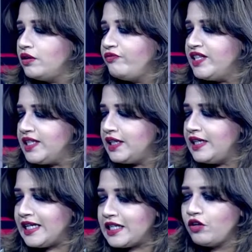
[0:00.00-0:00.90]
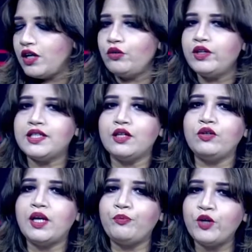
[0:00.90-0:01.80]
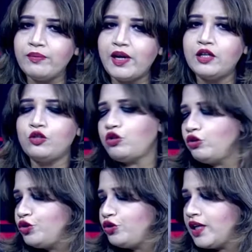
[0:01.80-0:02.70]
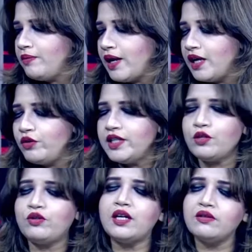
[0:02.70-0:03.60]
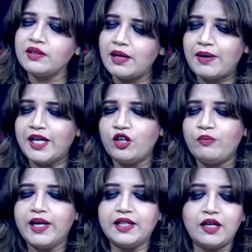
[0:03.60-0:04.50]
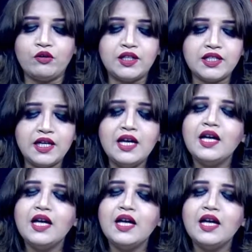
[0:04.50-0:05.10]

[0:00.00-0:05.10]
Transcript: ফিজিক্যালি অ্যাটাক করা হয়েছে ওনার পরিবারের সদস্যকে মারা হয়েছে ওনার বাড়িঘর ভেঙে দেওয়া হয়েছে